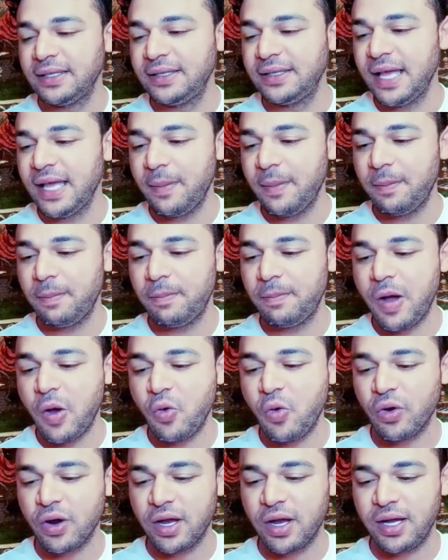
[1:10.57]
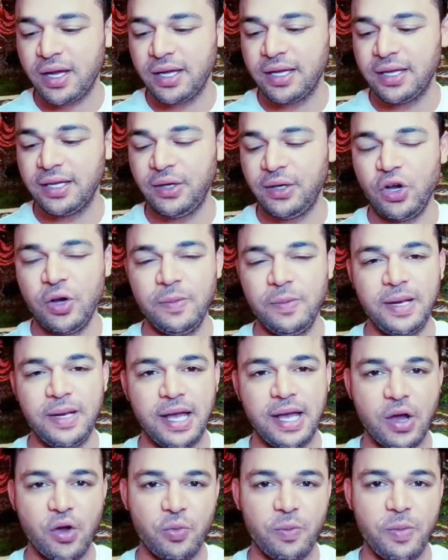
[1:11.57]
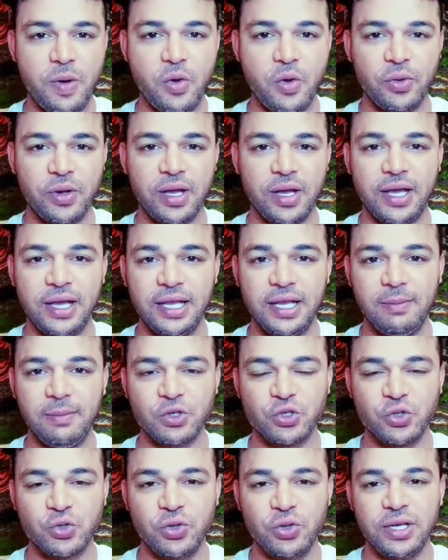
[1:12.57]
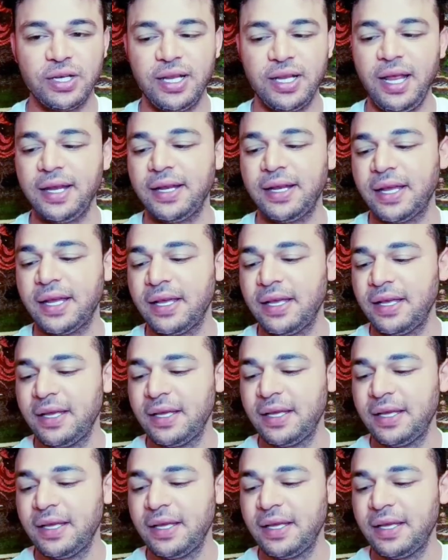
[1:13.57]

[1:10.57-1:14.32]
ده موقع العمله او موقع المشروع اللي احنا